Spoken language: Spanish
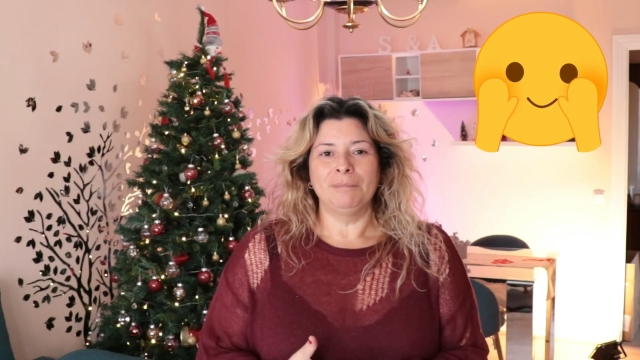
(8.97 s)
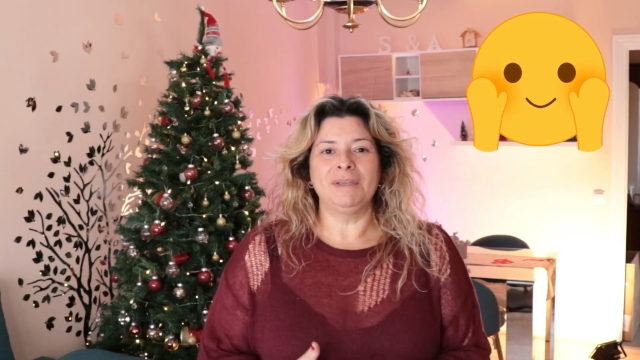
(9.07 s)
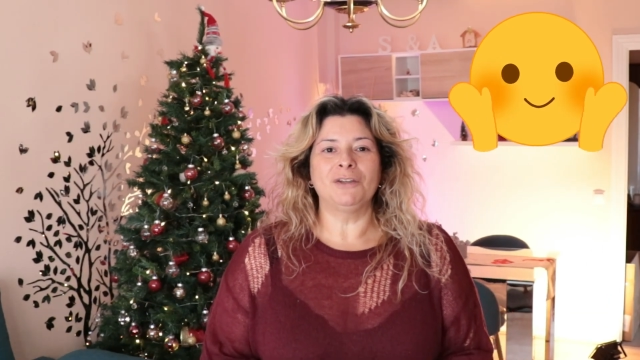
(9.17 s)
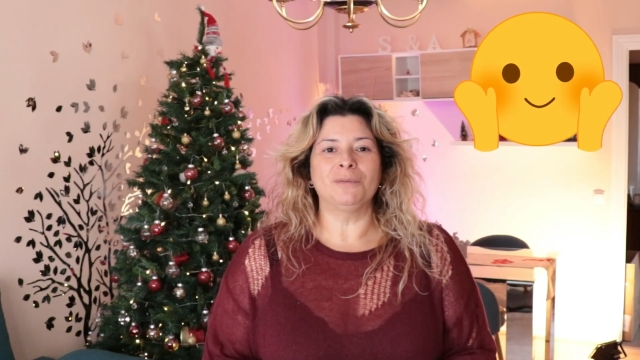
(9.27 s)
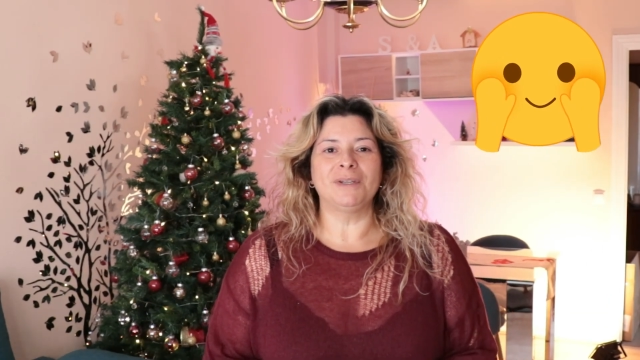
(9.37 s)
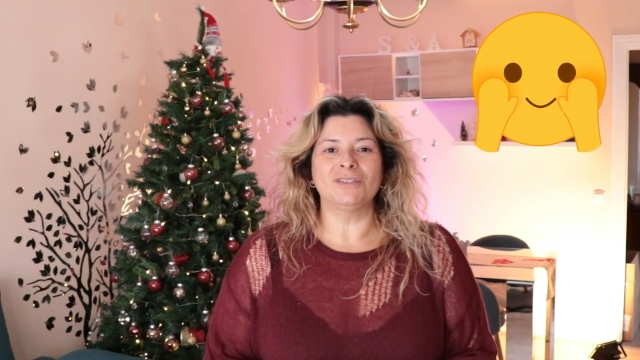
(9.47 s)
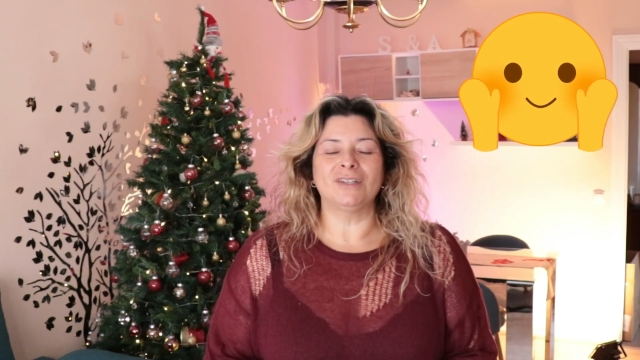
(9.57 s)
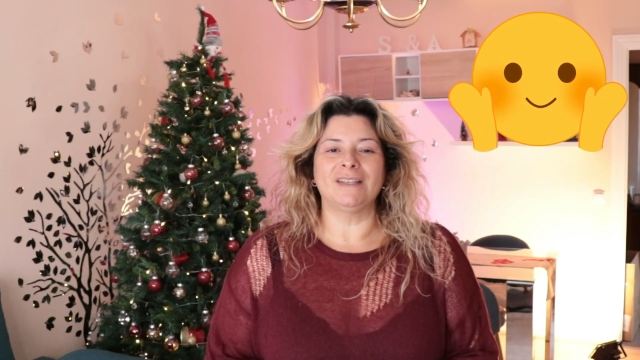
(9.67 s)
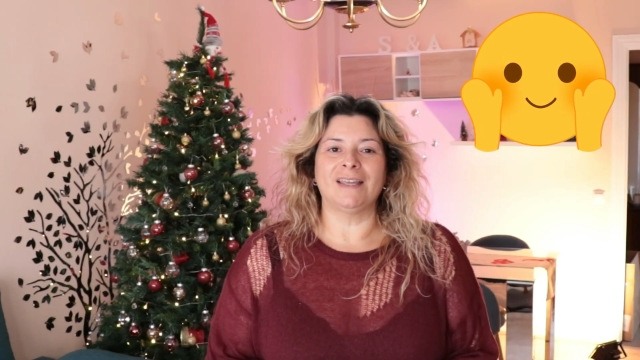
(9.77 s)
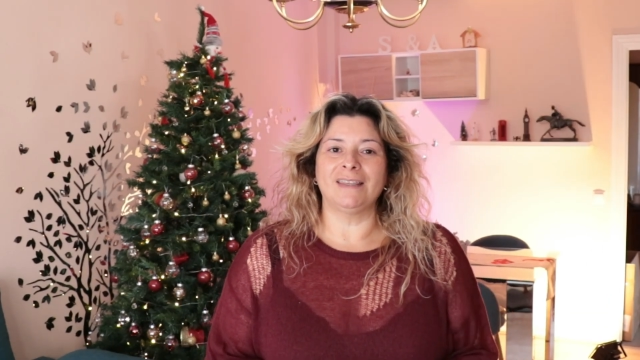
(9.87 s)
Mi nombre es
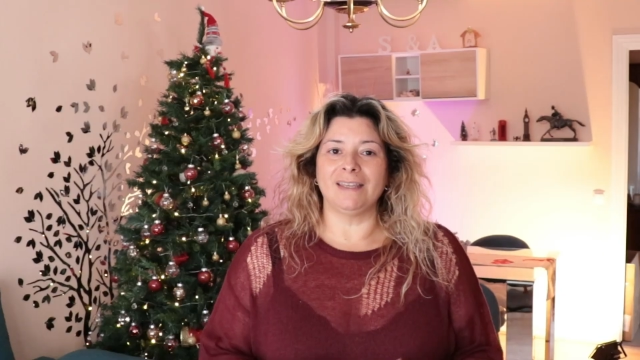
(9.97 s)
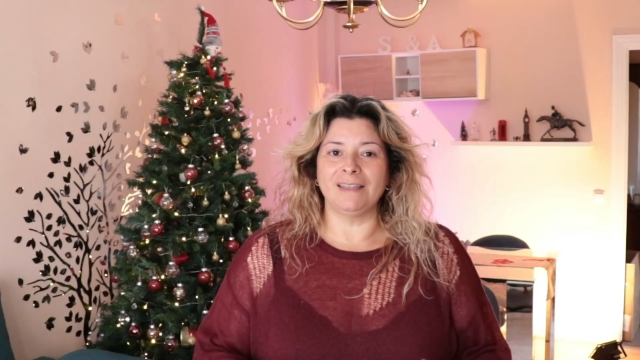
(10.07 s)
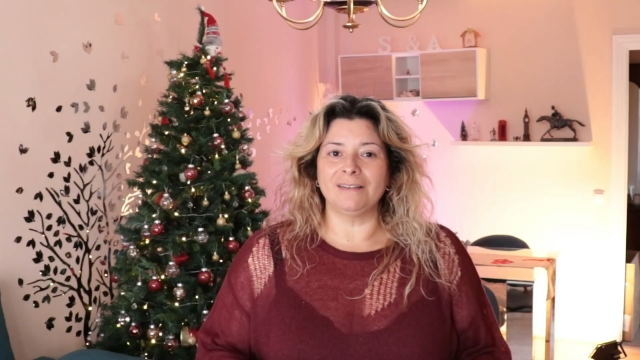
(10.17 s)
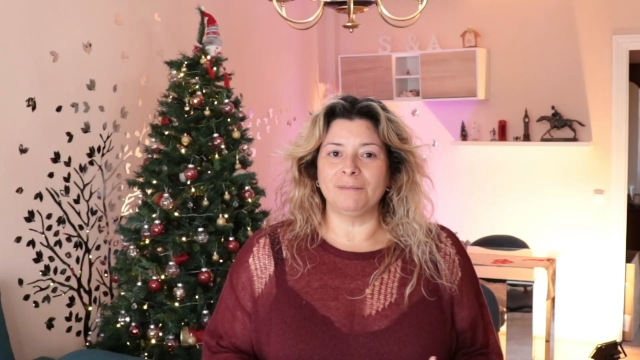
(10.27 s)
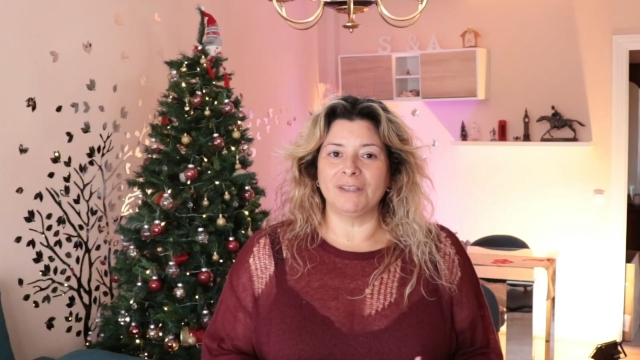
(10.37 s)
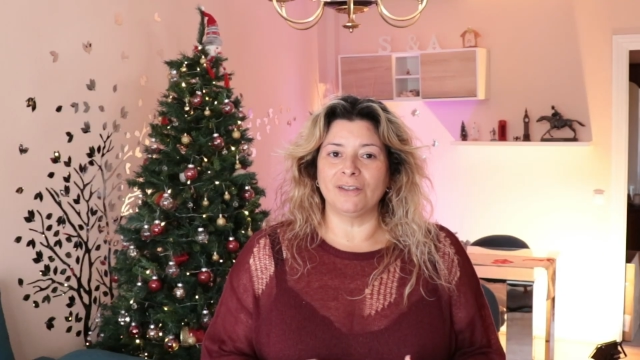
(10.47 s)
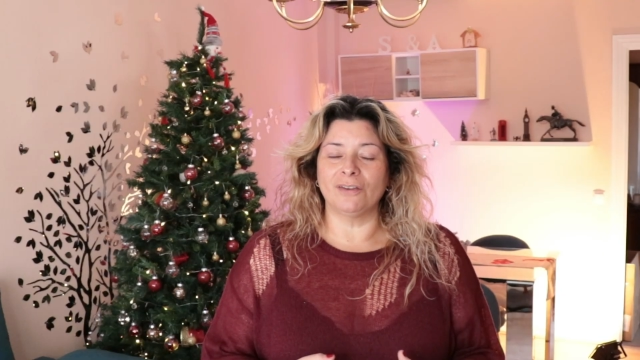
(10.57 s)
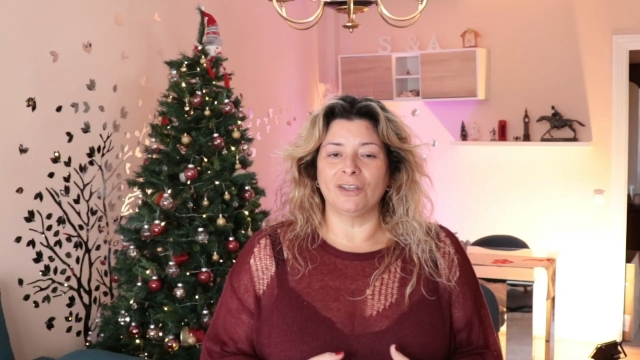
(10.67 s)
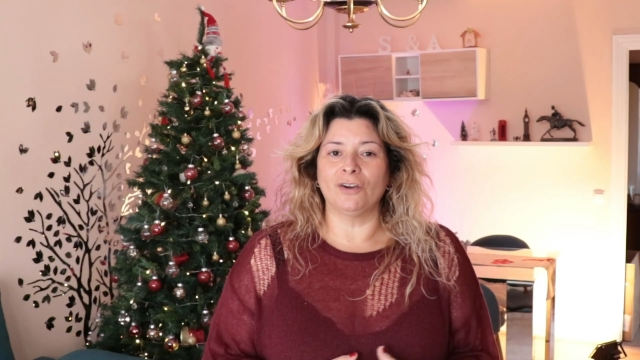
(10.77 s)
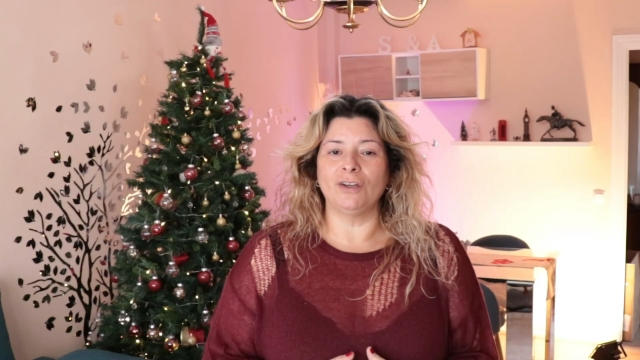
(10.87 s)
Soledad y en el
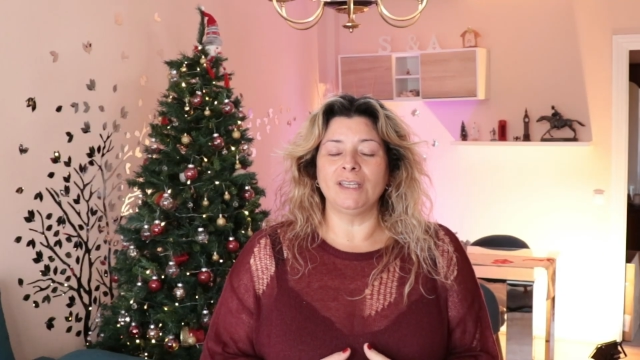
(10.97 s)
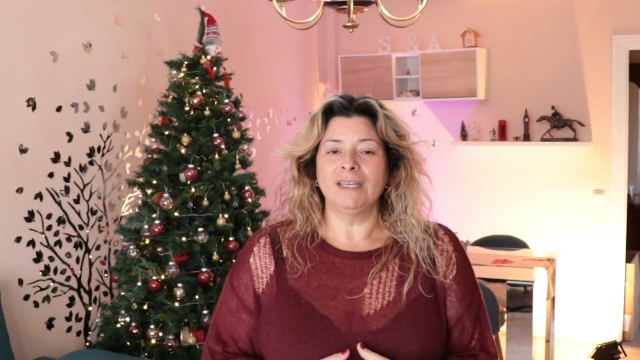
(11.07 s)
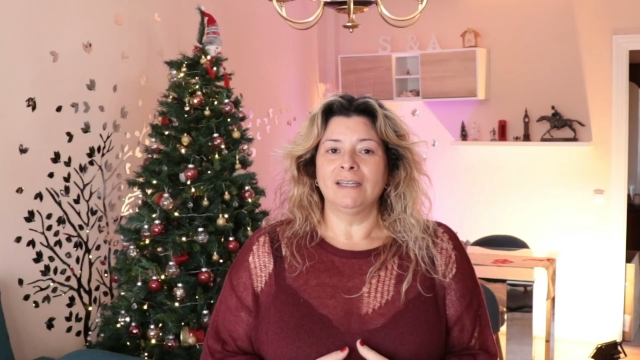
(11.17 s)
video de hoy